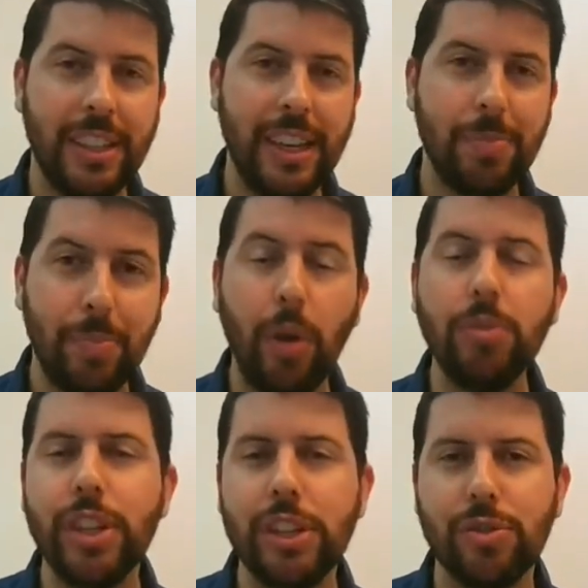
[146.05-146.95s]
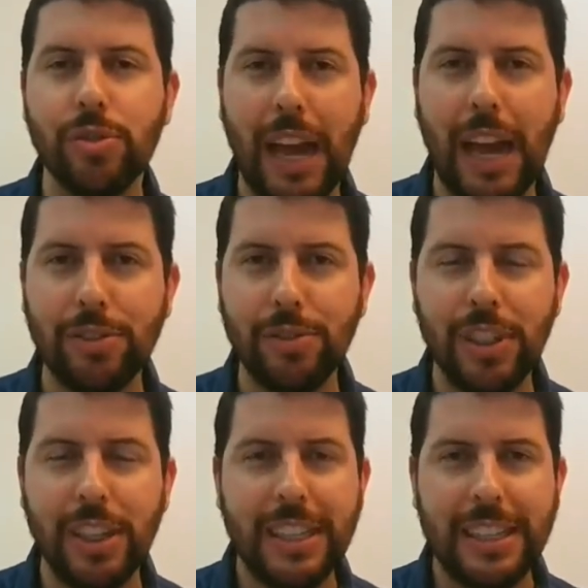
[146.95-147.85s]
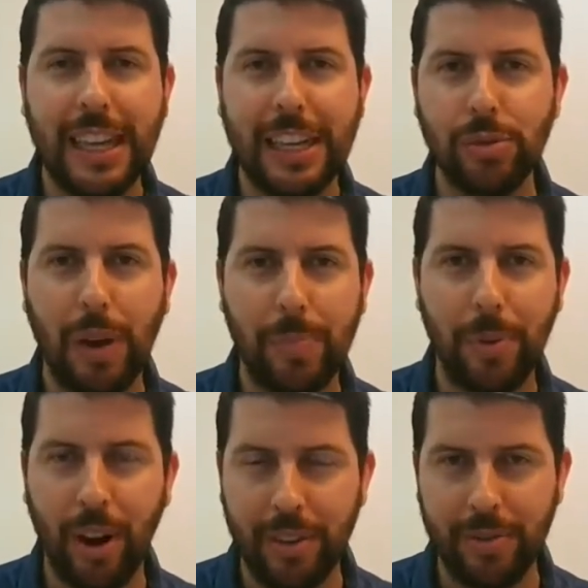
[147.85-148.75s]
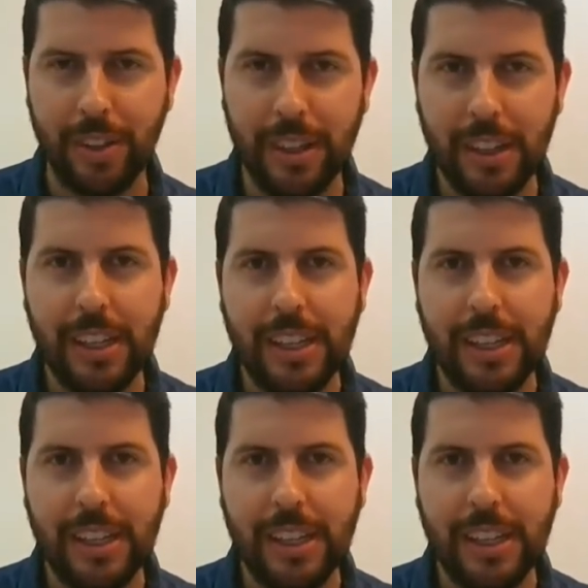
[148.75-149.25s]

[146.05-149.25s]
e bons resultados na sua prova.